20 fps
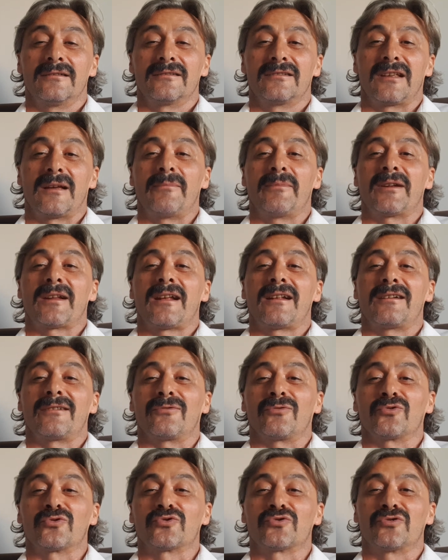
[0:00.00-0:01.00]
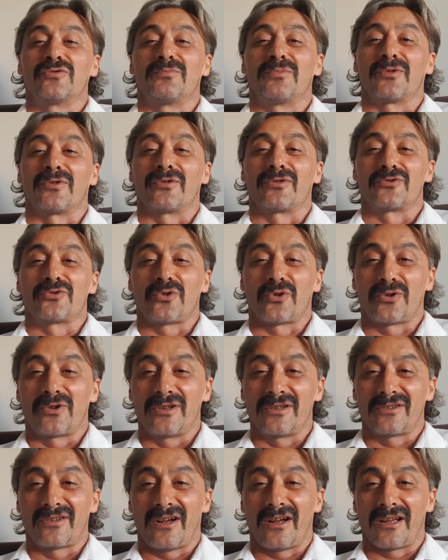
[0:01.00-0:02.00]
Demirel'in uslubunu çok
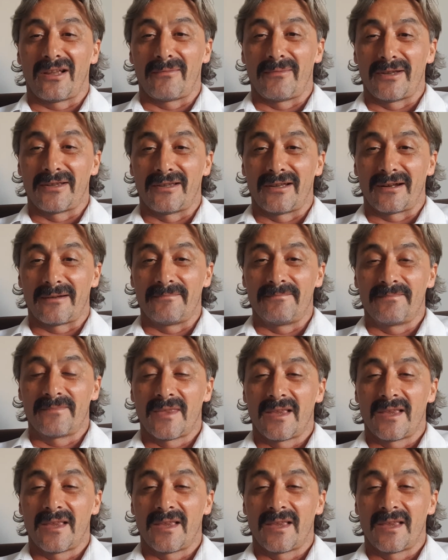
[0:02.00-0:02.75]
iyi takip ederim.